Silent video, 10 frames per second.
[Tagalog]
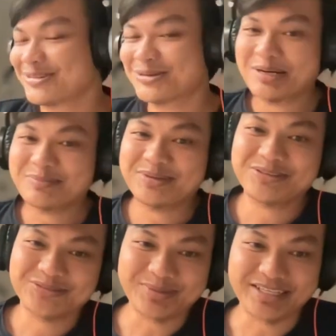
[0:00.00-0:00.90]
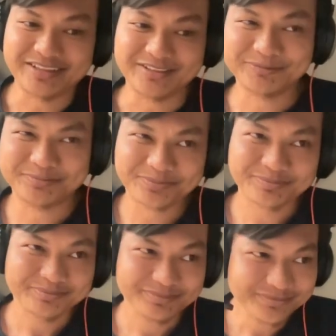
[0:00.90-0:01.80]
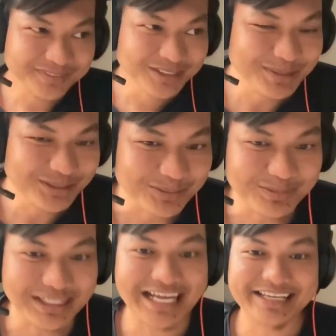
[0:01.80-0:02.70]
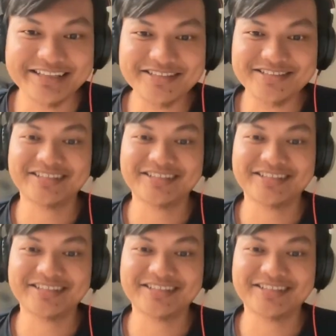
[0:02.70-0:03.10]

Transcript: dumami yung parang ano term client